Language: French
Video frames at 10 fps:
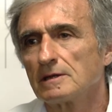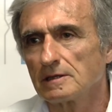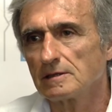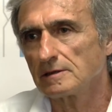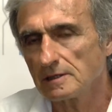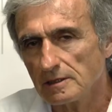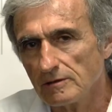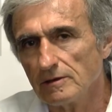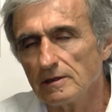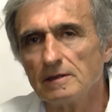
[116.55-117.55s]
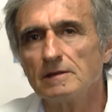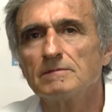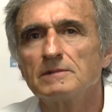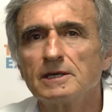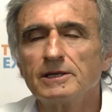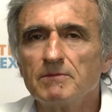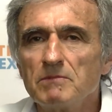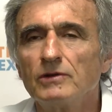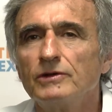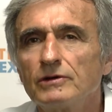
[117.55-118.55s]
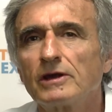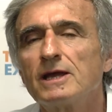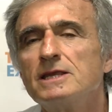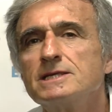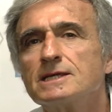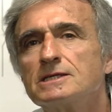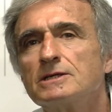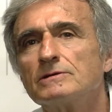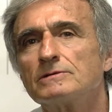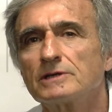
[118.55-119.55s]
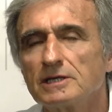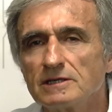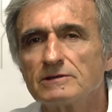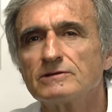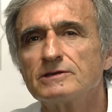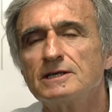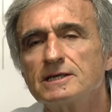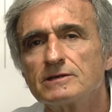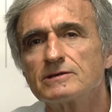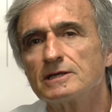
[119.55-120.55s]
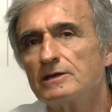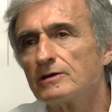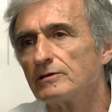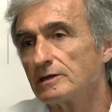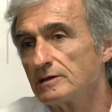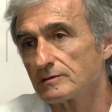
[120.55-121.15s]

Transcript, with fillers: hein, qui, qu'il y a des modes de réalisation qui associent les enseignants et qui